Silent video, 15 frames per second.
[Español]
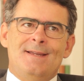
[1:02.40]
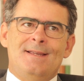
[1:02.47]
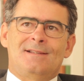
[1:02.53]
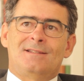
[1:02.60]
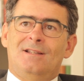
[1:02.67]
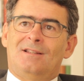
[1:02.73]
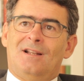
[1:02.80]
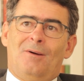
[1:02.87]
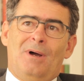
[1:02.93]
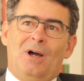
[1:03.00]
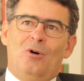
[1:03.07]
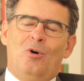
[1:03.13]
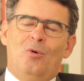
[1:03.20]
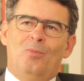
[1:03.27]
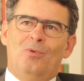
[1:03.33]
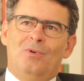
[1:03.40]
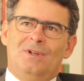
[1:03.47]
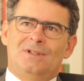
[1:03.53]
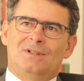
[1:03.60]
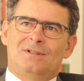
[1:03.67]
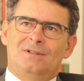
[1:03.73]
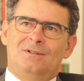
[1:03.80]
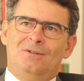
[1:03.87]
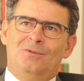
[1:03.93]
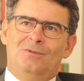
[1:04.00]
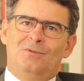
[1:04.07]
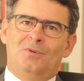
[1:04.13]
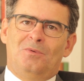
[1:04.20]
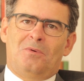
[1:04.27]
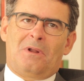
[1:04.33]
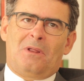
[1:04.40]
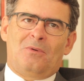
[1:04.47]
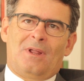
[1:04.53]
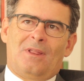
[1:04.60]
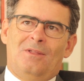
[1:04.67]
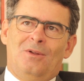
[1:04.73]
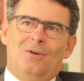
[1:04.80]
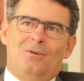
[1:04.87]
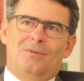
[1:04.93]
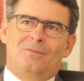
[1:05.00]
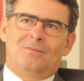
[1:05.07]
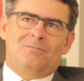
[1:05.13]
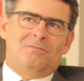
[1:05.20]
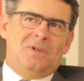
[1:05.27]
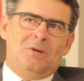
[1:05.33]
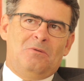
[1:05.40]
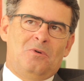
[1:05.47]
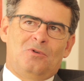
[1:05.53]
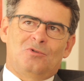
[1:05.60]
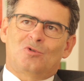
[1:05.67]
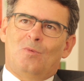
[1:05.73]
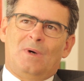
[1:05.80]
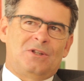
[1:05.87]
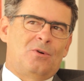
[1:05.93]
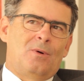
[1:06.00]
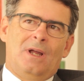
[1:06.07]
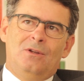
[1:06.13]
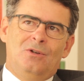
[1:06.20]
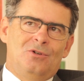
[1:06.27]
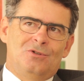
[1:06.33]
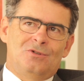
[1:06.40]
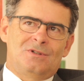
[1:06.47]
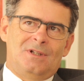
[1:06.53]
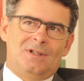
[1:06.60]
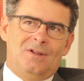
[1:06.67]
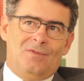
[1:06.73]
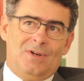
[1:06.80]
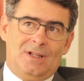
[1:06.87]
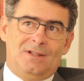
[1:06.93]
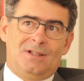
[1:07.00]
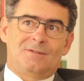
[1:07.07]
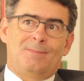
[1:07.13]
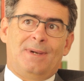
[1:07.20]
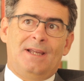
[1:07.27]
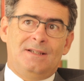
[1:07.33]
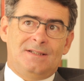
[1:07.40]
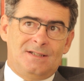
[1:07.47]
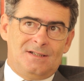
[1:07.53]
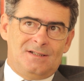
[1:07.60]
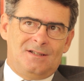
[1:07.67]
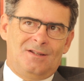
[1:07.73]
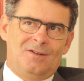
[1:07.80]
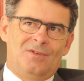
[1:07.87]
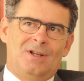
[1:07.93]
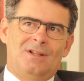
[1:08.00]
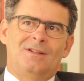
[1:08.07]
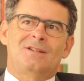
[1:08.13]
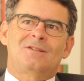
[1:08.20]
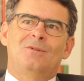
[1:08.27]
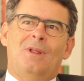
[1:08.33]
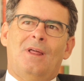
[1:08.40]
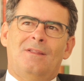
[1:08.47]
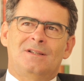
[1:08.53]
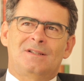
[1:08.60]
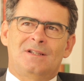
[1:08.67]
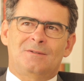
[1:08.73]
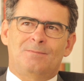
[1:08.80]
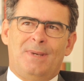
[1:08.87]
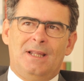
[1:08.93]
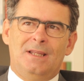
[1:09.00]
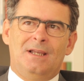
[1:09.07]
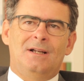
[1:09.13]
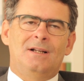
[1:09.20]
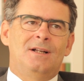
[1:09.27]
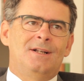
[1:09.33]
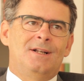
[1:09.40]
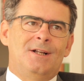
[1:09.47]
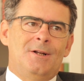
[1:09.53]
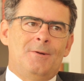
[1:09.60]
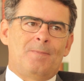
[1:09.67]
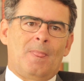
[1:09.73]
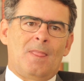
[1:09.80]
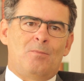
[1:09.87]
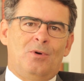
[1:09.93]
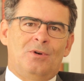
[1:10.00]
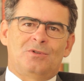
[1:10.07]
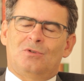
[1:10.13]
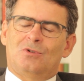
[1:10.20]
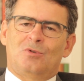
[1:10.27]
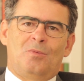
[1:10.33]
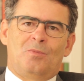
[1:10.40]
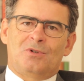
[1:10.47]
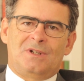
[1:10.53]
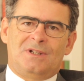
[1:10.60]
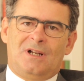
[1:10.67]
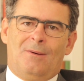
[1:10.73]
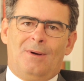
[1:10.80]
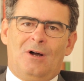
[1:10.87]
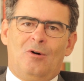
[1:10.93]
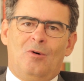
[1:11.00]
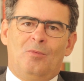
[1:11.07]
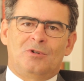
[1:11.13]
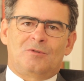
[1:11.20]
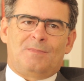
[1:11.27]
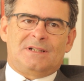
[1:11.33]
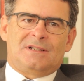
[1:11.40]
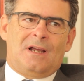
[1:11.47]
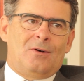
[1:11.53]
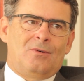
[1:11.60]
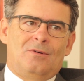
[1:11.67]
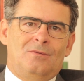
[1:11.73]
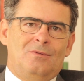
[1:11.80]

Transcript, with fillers: Este trabajo pues, tuvo una duración de unos cuatro años en diferentes países, y en diferentes ciudades de España. Por estos grupos de trabajo pues, pasaron